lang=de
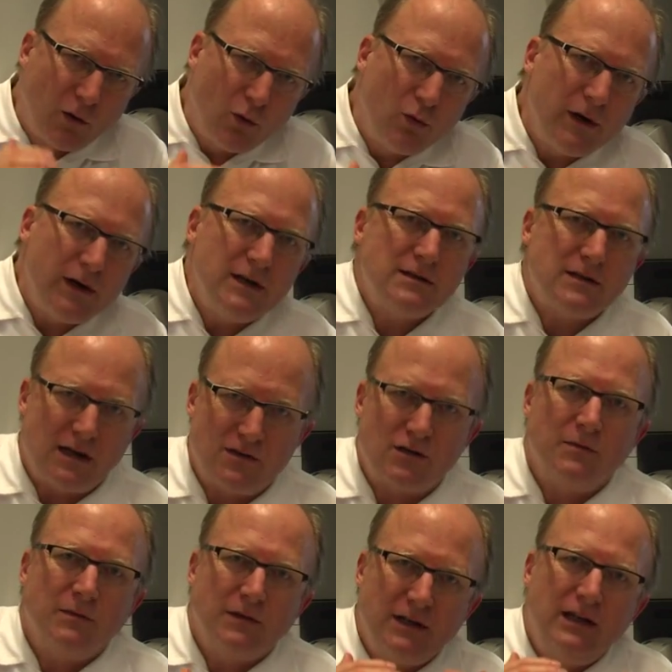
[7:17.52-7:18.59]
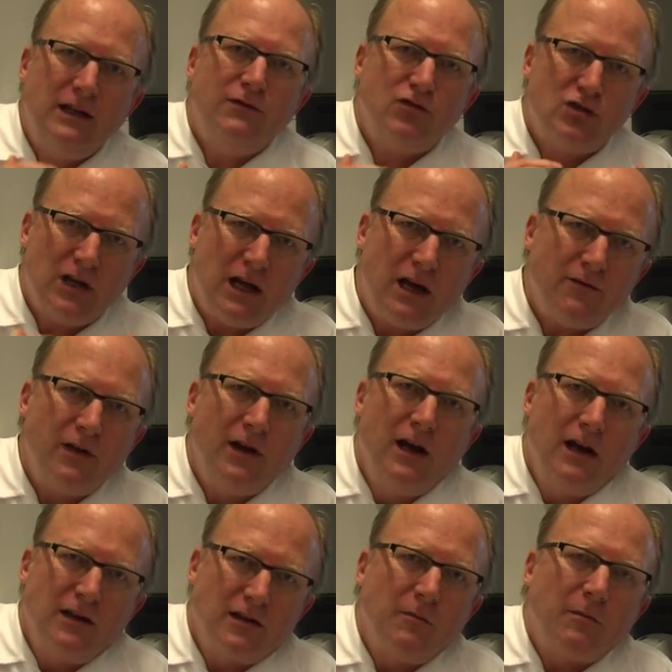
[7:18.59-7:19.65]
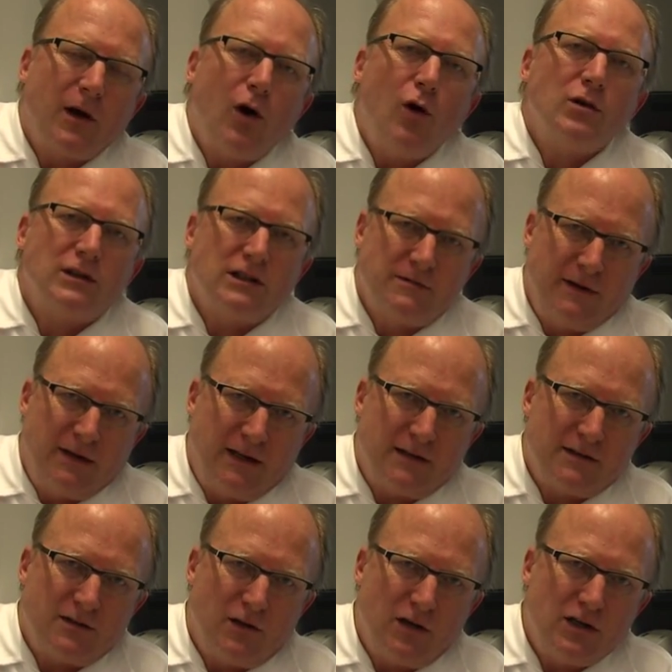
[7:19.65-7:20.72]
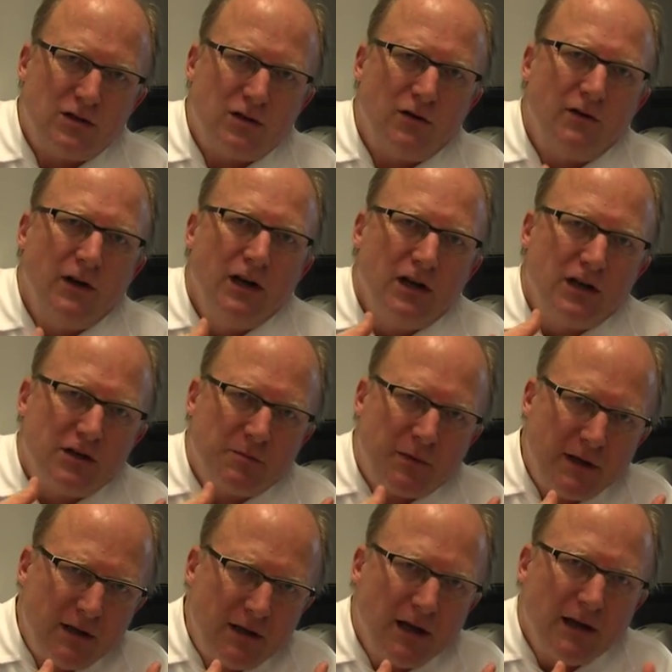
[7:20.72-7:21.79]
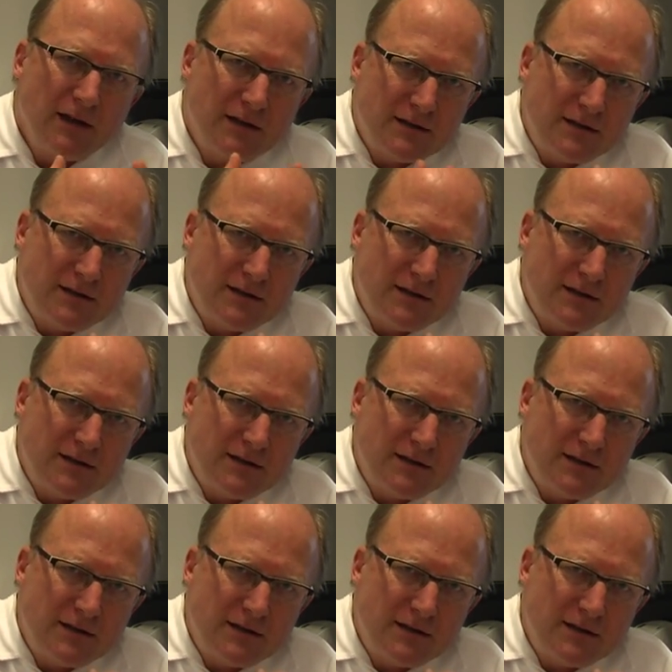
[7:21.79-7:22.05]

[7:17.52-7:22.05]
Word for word: Ruhe ist, also im Tiefschlaf, dann braucht es weniger Sauerstoff, sprich die